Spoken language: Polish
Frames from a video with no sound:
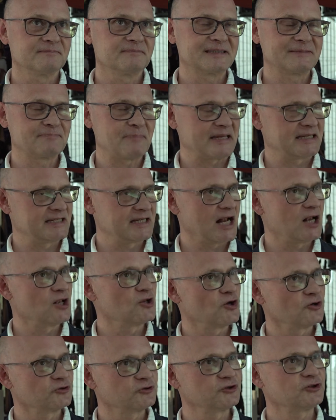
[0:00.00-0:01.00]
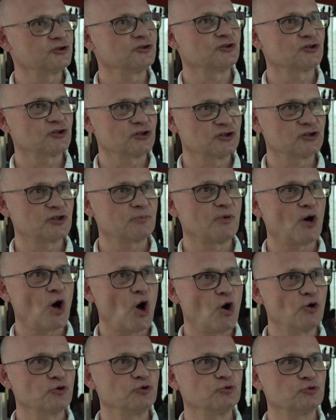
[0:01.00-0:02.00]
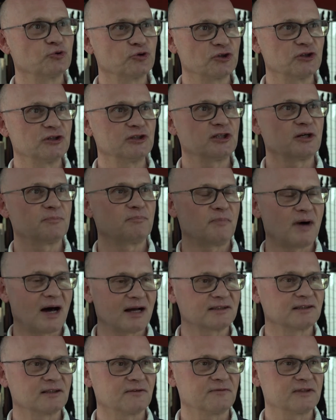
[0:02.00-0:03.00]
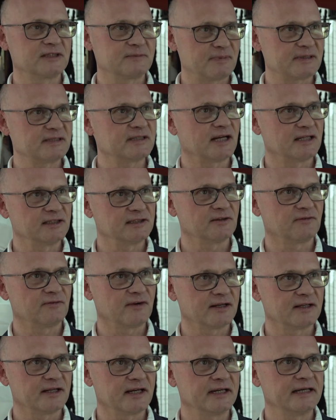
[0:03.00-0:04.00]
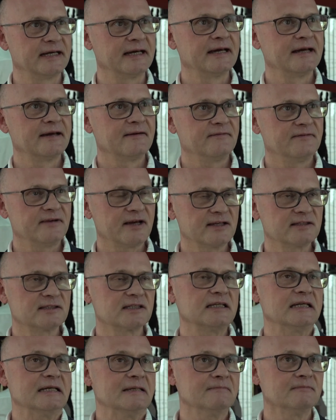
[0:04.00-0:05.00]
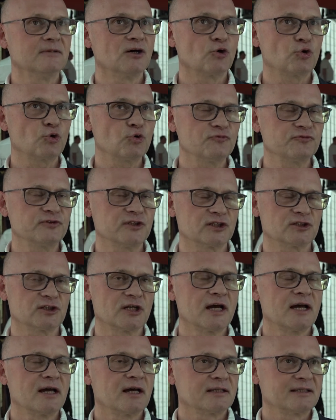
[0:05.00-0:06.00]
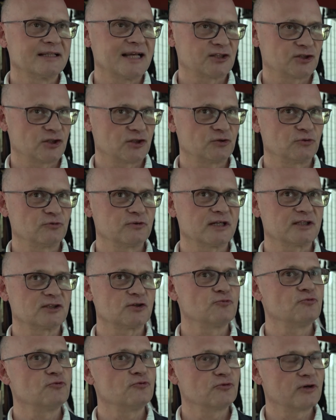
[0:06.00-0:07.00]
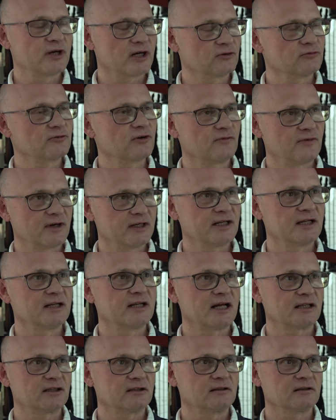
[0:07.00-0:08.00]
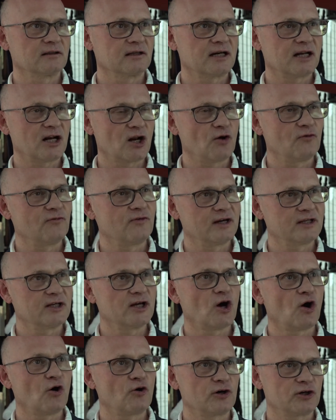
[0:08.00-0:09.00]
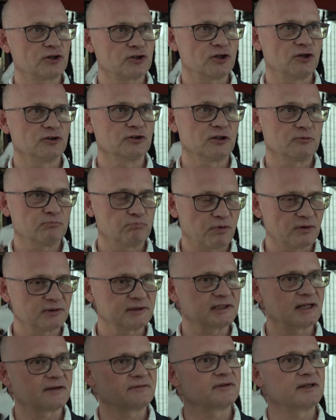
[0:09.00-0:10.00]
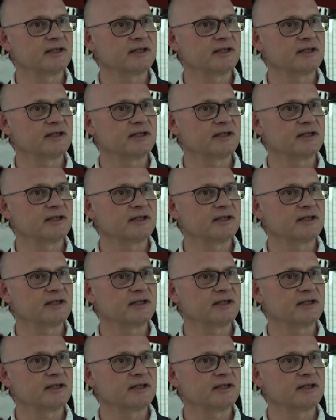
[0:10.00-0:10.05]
specjalności, czyli żeby oni uczyli się bardzo wyspecjalizowanej wiedzy i również nasze studia są ukierunkowane na kreowanie określonych postaw,